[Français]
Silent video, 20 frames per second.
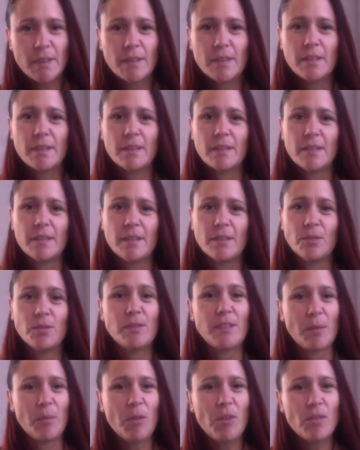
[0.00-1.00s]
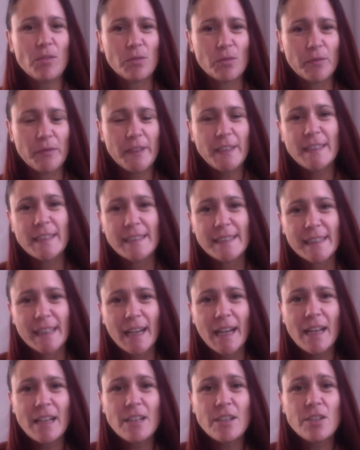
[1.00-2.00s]
euh, notamment quand on fait des
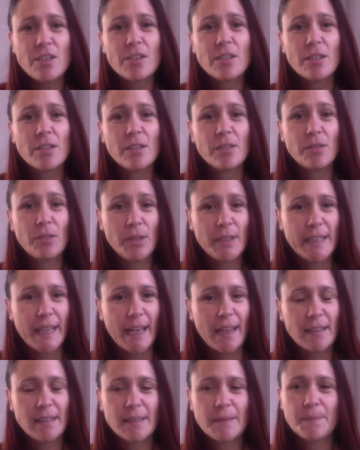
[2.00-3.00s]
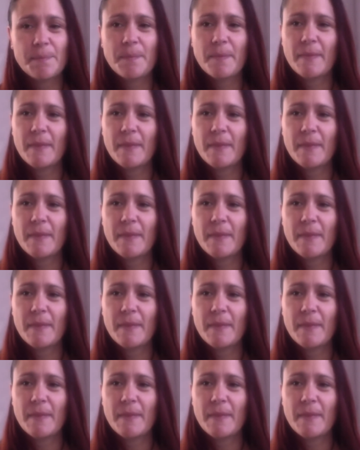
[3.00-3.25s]
tirages de cartes.